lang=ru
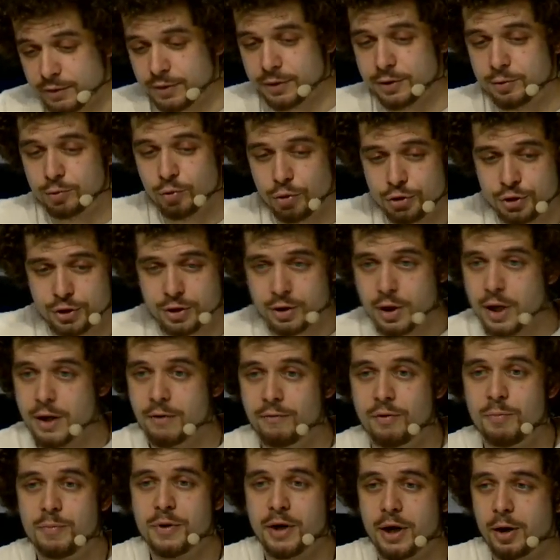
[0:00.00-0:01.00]
этих точках,
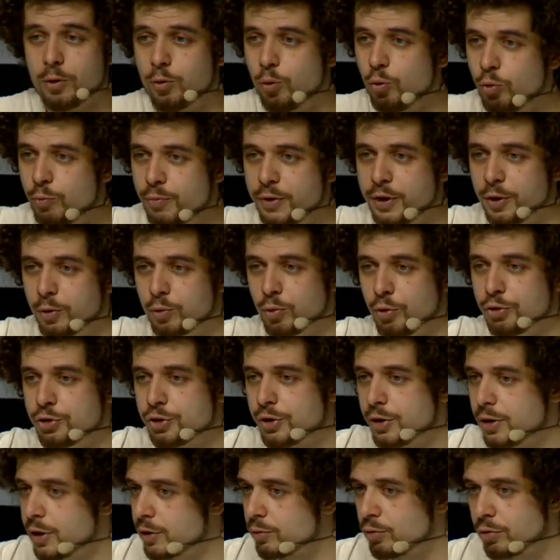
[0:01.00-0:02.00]
выбирают любые
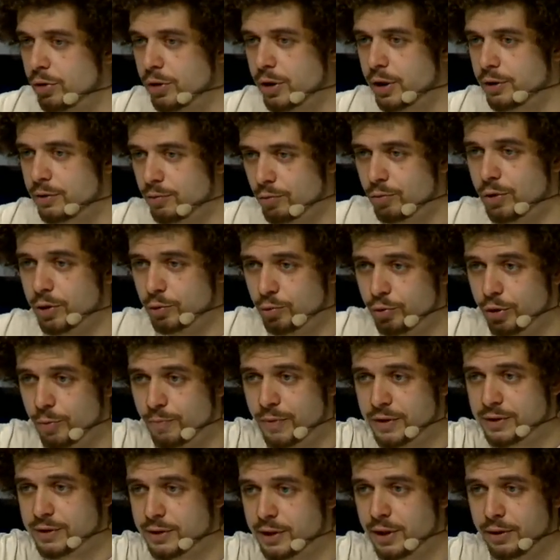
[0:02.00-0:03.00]
точки, которые, ну, которые им
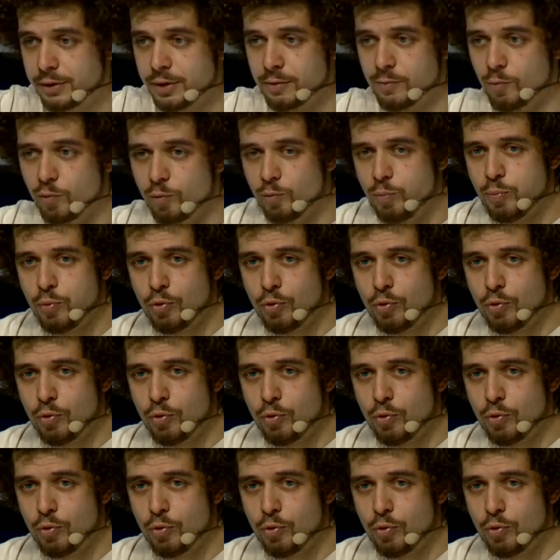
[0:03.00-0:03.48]
поставят, там,